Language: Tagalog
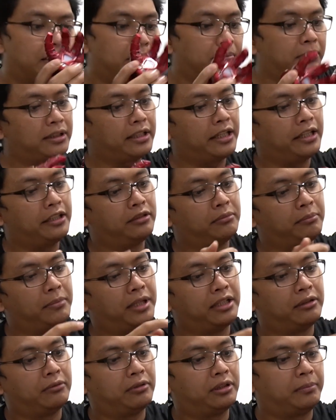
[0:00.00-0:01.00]
natin basahin yung
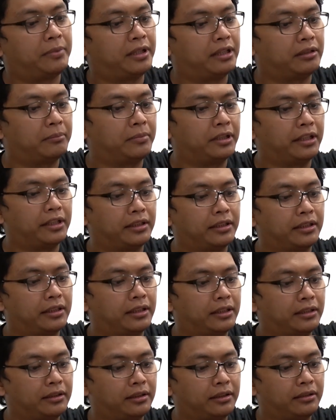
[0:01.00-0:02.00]
manual para makita
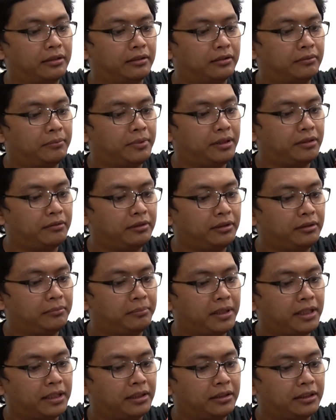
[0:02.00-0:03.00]
natin. Meron
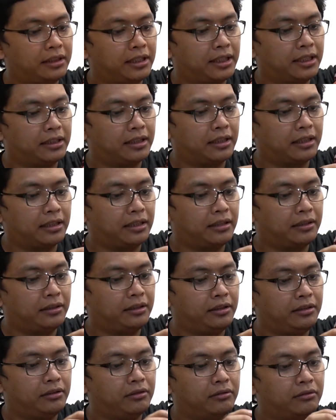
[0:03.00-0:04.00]
yan parang tinatanggal
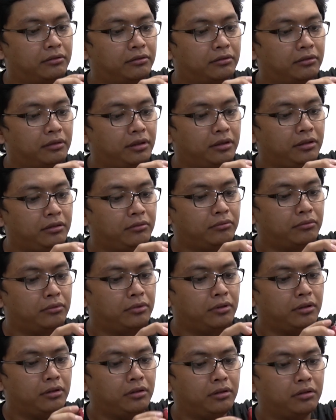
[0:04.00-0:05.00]
dito. Ay,
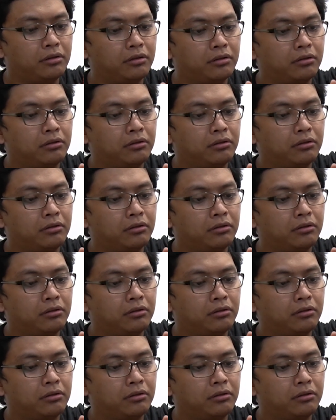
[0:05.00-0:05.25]
wala.